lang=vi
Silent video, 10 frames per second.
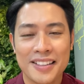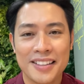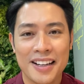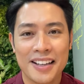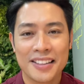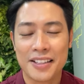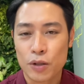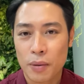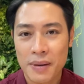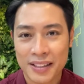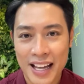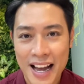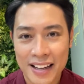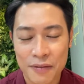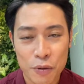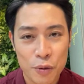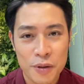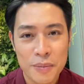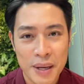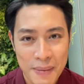những uh, thửa ruộng bậc thang ở vùng
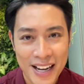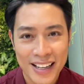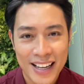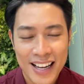núi miền Bắc.